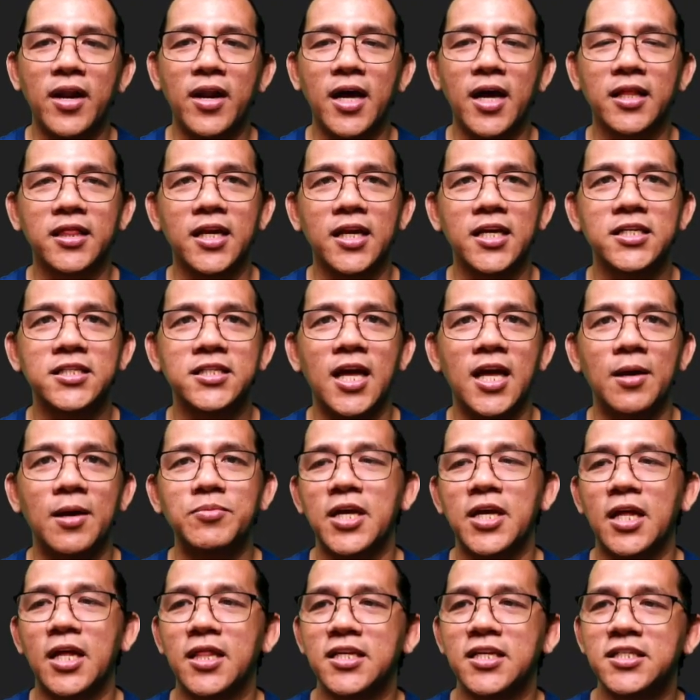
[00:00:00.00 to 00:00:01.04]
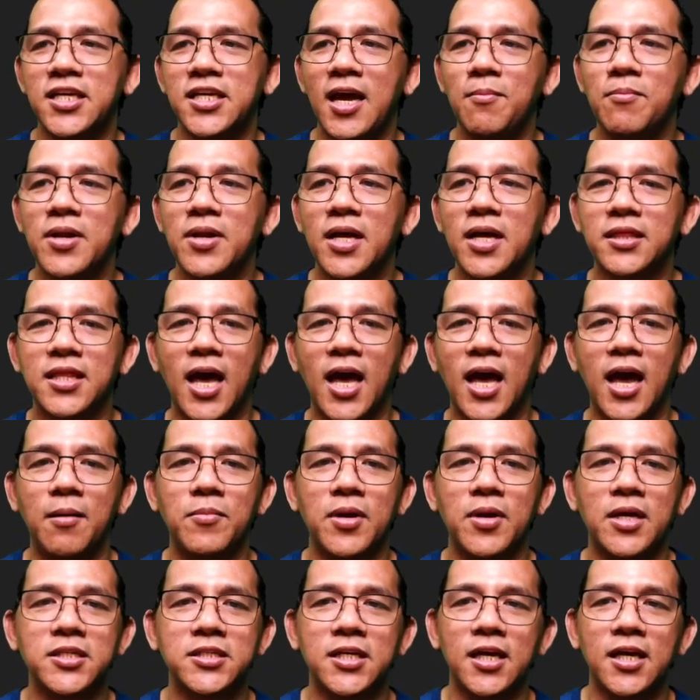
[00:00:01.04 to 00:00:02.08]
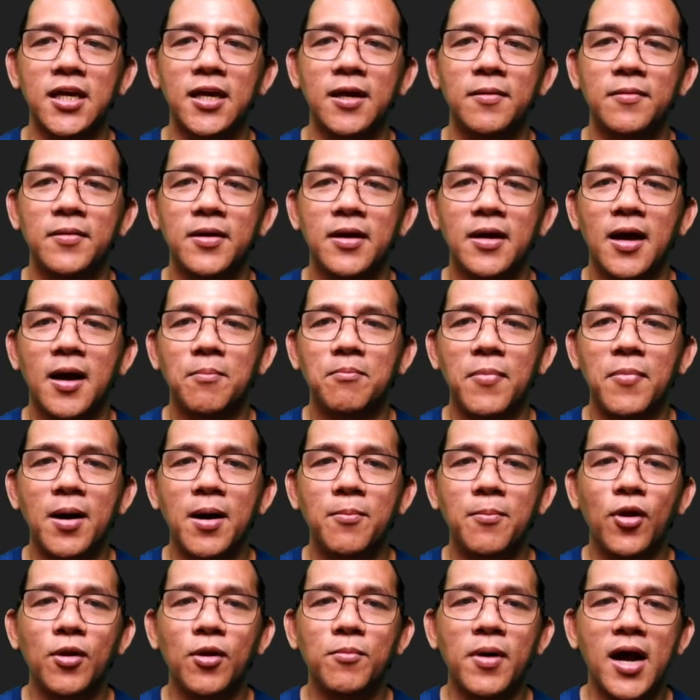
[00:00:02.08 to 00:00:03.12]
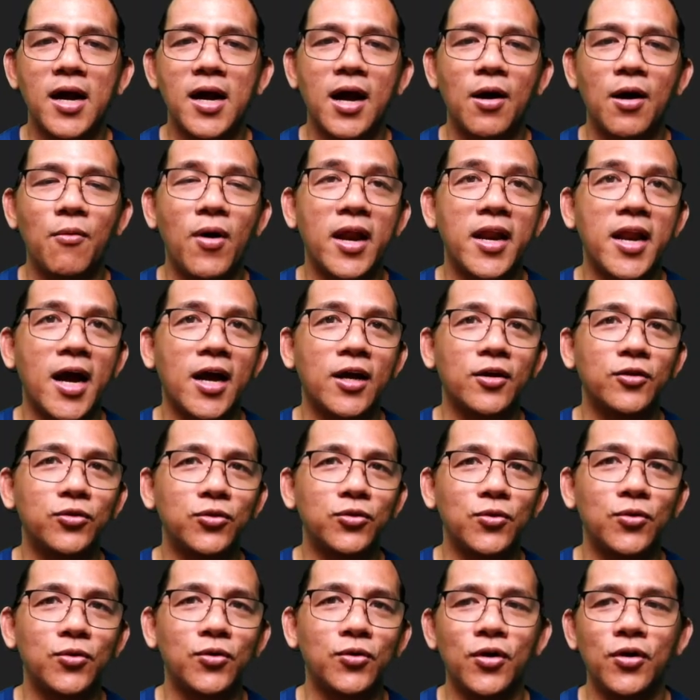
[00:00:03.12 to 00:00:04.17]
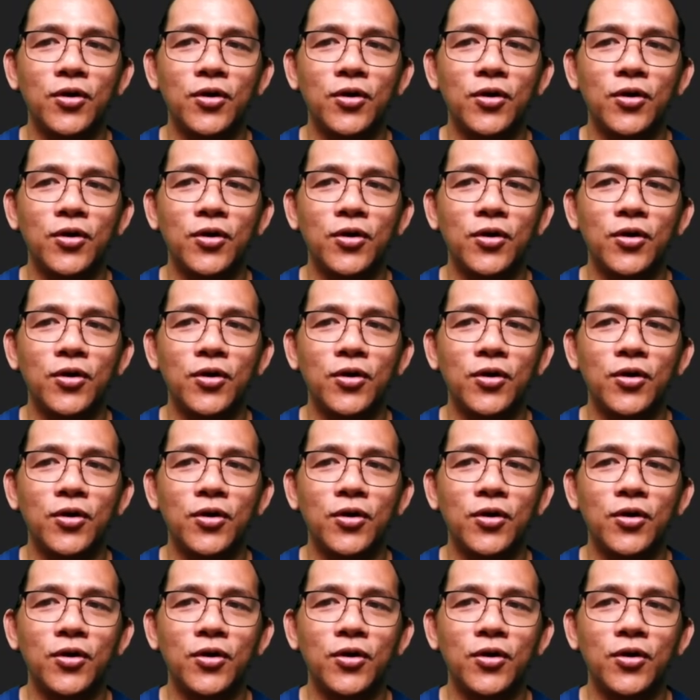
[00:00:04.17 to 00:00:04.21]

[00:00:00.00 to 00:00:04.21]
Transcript: ng 3 steps sa the same na time na si Marple makagawa ng 2.